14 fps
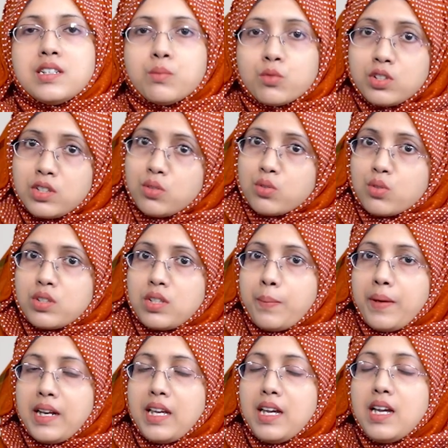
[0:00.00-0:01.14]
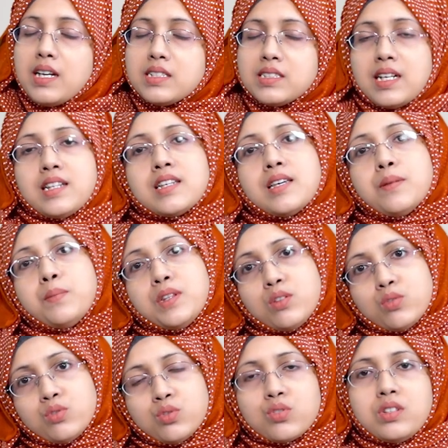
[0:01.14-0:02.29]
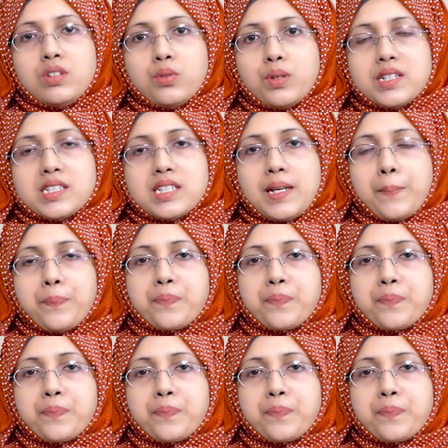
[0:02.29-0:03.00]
নিউমোনিয়াও করতে পারে যা থেকে মৃত্যু ঝুঁকিও রয়েছে